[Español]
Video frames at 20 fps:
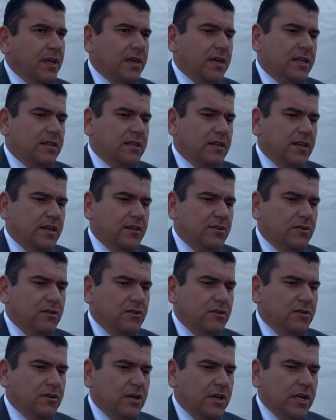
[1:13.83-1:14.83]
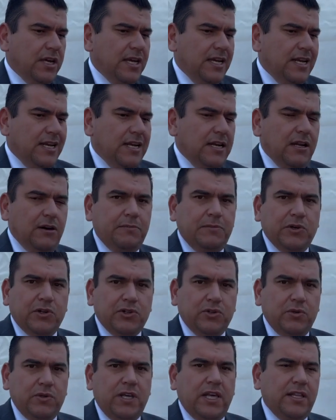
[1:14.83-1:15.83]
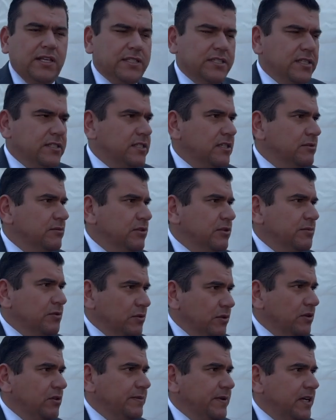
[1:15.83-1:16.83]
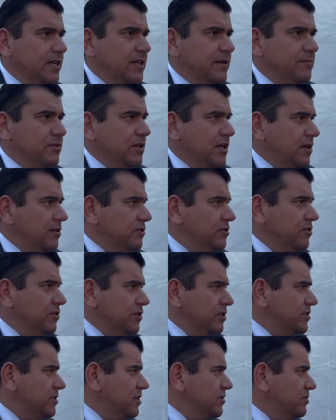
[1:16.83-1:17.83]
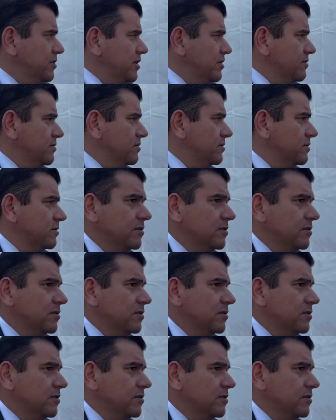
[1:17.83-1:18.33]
que ha tenido él la oportunidad de ser servidor público, me queda muy claro y soy testigo de ello.